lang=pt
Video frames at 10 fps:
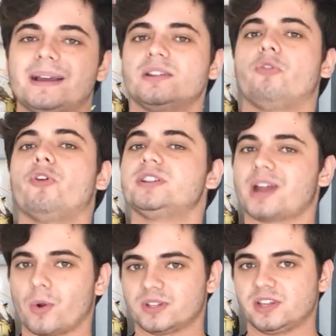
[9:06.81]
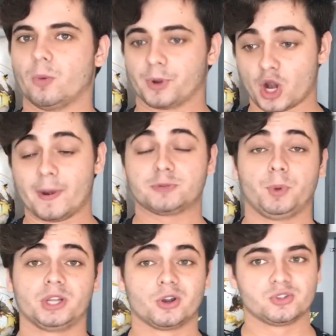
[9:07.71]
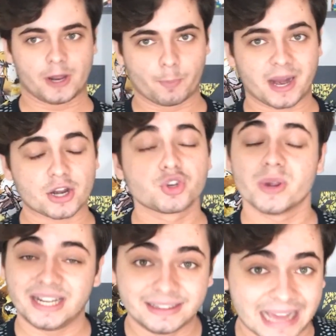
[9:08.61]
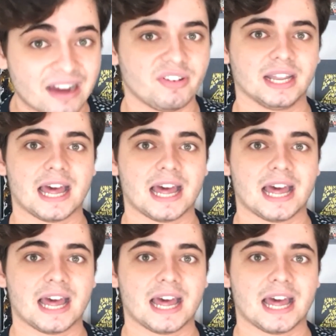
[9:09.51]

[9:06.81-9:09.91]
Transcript: mas não foi isso que aconteceu, porque o mais poderoso era o Pikachu e ele tava